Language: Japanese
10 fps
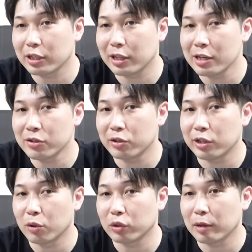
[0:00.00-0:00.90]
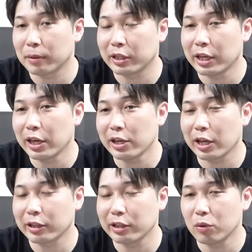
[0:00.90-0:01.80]
社出すっていうことはやっぱ庭園
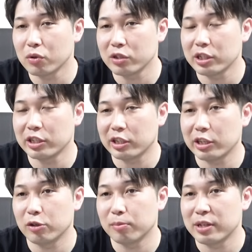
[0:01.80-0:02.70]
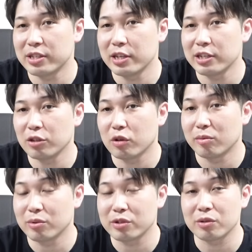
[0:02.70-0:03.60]
やってほしいっていうメッセージだとは
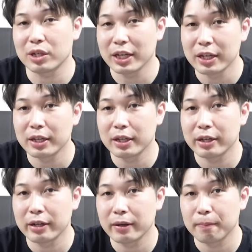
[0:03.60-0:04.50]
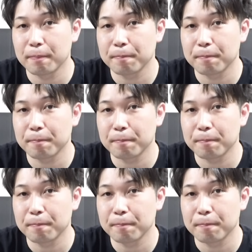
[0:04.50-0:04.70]
思うんですよね。まあ確かに。